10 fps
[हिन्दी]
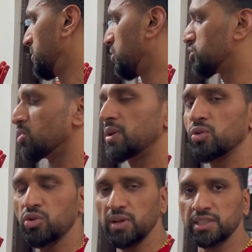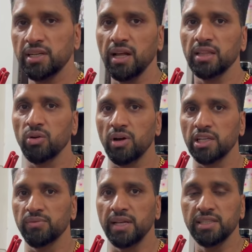दोस्तों मैं नॉन वेज की डालता हूं
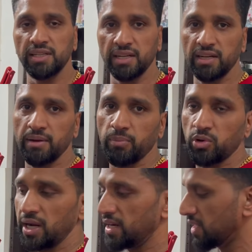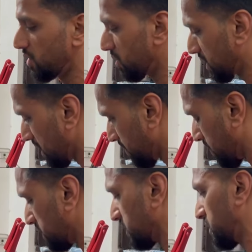आज वेजिटेरियन में आपको डाइट दिखाऊंगा क्या आप
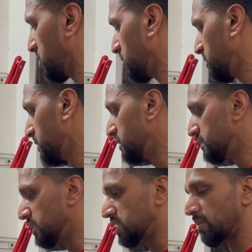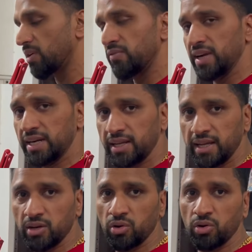खा सकते हो जिससे आपका वेट
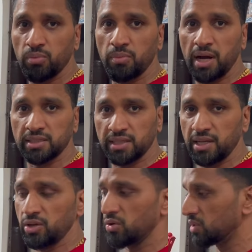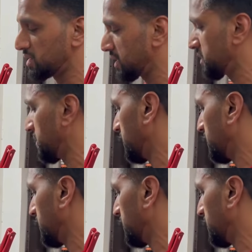गेन हो मास गेन हो अच्छे से